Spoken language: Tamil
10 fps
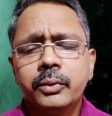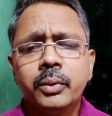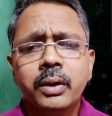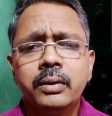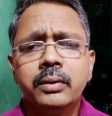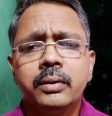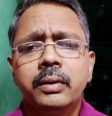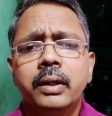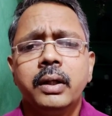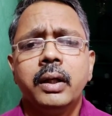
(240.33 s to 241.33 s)
ஸோ அது
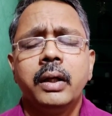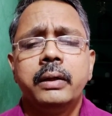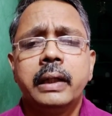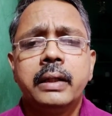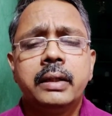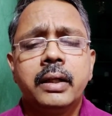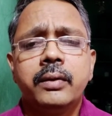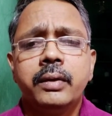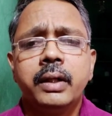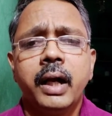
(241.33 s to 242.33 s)

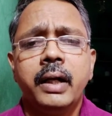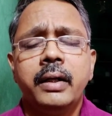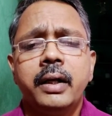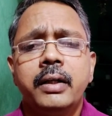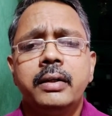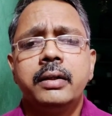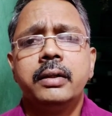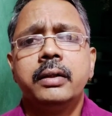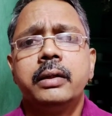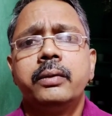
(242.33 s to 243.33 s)
எடுத்தாலும் வந்து ஆண்ட்ராய்டு
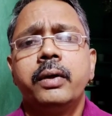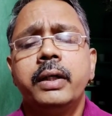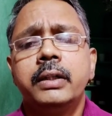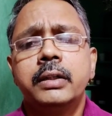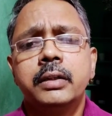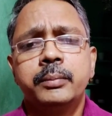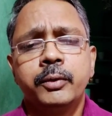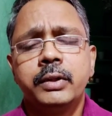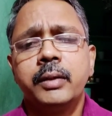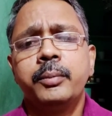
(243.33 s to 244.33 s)
ஓஎஸ்
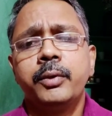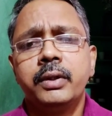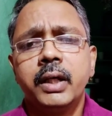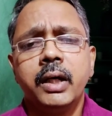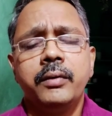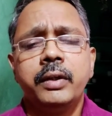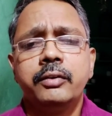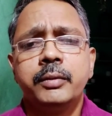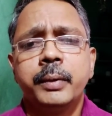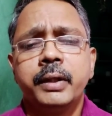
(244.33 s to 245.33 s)
புதுசாக போட்டு தான் அவன்
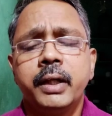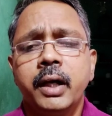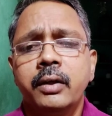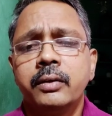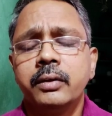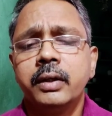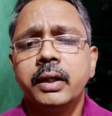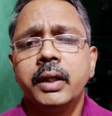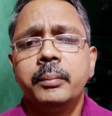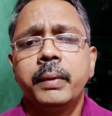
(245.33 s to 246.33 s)
யூஸ் பண்ணி ஆகணும்
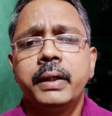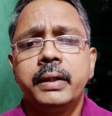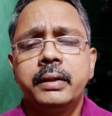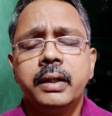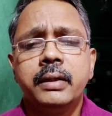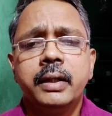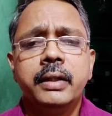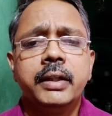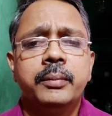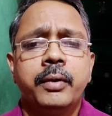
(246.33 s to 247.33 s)
பட் இருந்தாலும்
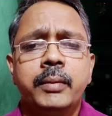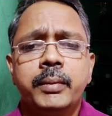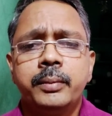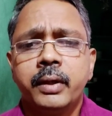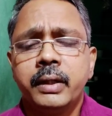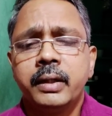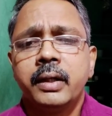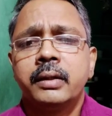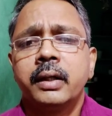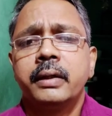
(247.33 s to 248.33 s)
ஏன் இந்த பொழப்ப
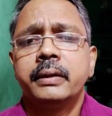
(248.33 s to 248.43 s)
பொழைக்கிறாங்க